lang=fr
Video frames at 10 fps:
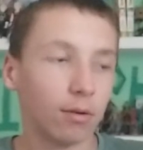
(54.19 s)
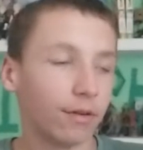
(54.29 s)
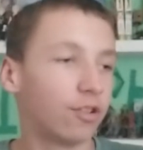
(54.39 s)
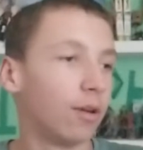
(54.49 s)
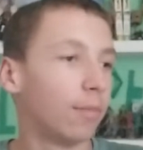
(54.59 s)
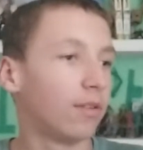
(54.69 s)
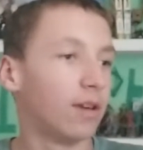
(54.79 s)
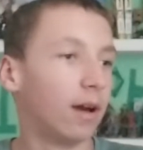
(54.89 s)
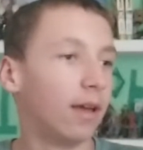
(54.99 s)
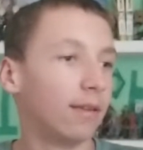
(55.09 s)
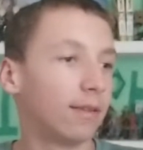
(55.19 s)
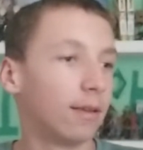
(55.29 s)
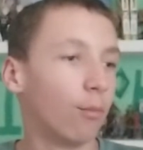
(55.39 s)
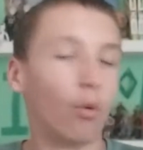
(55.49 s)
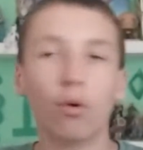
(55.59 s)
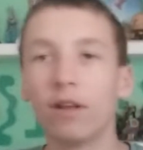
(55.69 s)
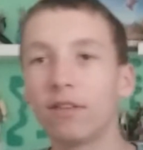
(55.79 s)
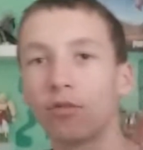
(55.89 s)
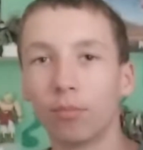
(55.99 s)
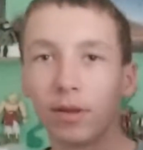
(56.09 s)
en vrai je suis même pas un S bon
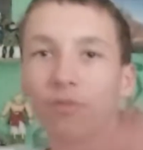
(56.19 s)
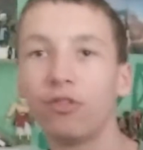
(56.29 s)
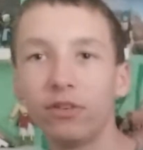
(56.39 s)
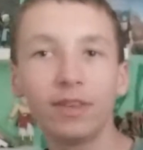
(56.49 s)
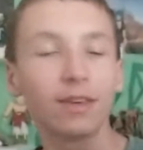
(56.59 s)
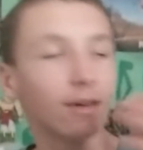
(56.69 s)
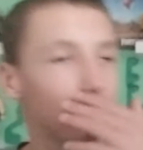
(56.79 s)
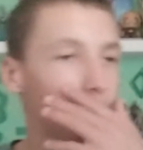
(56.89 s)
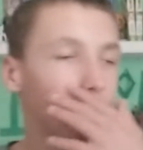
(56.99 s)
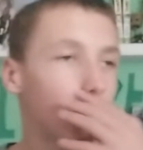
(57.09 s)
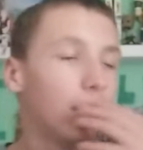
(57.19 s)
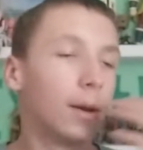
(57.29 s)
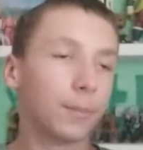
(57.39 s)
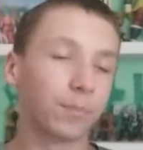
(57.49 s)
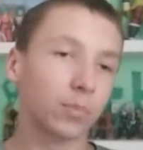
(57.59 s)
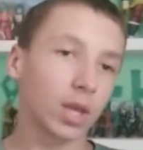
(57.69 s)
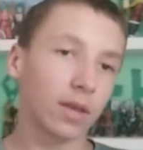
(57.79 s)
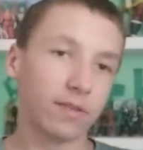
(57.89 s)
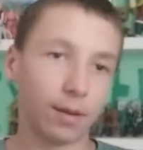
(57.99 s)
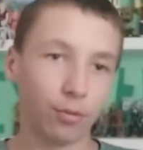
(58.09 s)
laissez tomber Physique
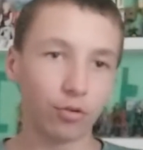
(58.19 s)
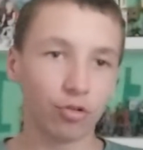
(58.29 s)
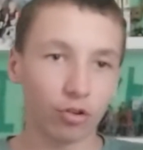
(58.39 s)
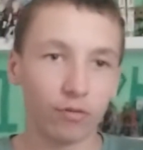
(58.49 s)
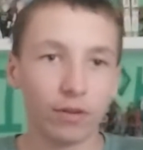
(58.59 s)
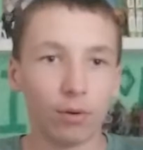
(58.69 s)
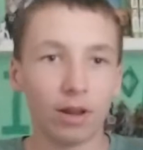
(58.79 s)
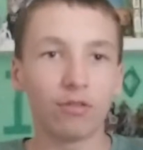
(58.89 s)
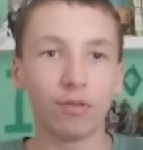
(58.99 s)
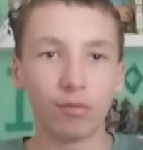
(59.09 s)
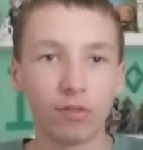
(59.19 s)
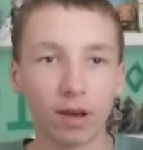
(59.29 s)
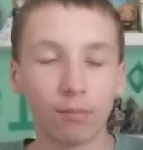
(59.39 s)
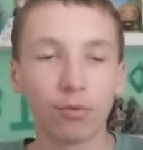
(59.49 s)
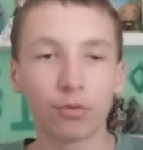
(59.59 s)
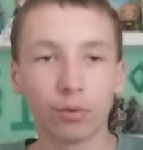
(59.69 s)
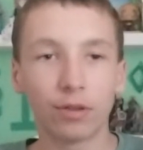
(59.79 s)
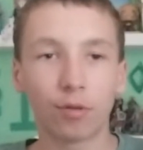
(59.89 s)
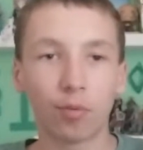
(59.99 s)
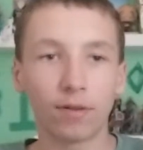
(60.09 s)
c'est un peu ce genre de vidéo là, je vais vous dire un peu ce qu'on
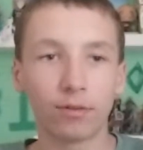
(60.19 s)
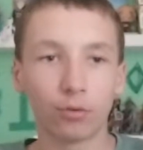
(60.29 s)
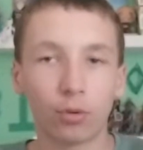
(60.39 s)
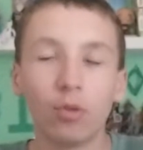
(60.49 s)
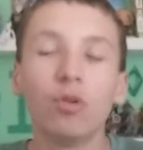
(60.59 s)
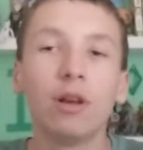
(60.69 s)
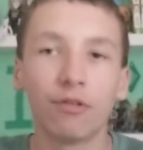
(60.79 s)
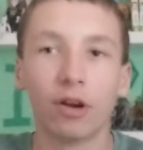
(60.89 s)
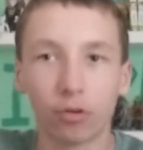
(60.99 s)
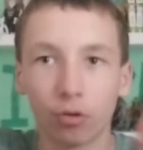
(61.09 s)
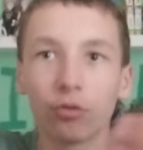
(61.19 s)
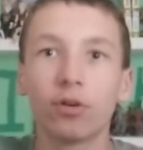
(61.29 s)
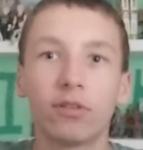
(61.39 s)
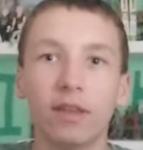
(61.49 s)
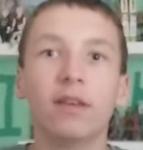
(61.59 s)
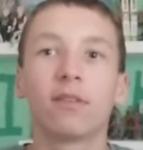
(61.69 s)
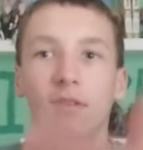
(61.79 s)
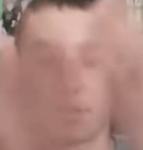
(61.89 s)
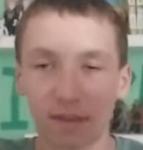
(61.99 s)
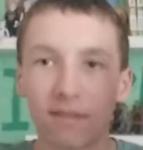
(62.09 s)
attend pour la saison 3. Lui il a fait un grand truc, c'est
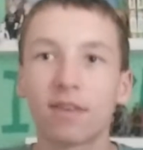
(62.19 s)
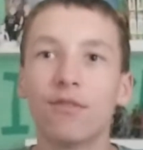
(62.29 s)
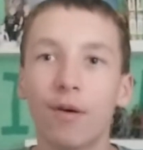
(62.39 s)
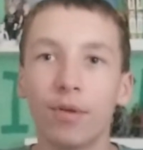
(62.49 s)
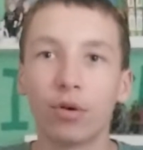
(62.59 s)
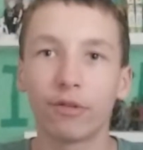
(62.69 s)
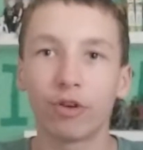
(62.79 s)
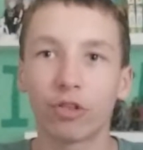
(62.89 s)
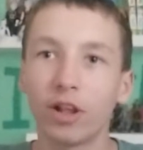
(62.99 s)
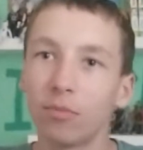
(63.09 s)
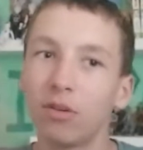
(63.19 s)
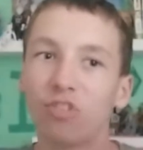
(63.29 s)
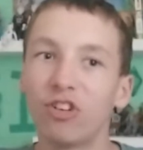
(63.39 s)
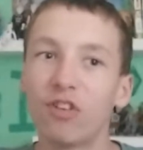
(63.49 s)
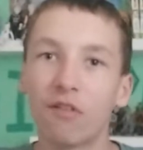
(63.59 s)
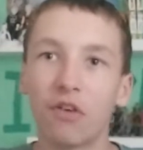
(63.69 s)
qu'est-ce qui va améliorer Fortnite, mais j'ai déjà